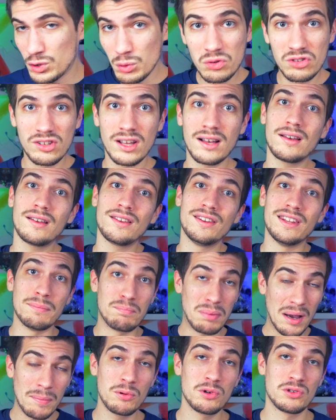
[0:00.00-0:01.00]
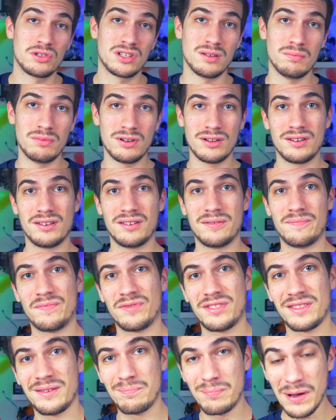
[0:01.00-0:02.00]
Tout ça n'est pas possible
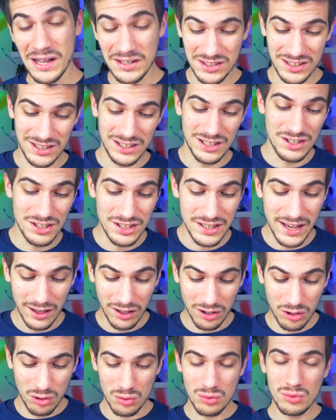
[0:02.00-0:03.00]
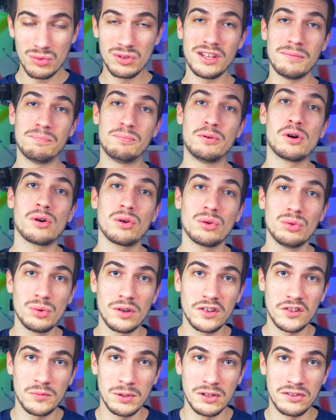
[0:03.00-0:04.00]
parce qu'il n'y a que des ports
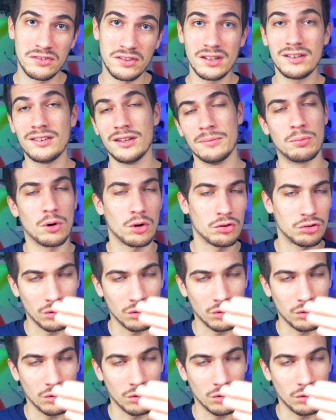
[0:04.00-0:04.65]
USB-C, des ports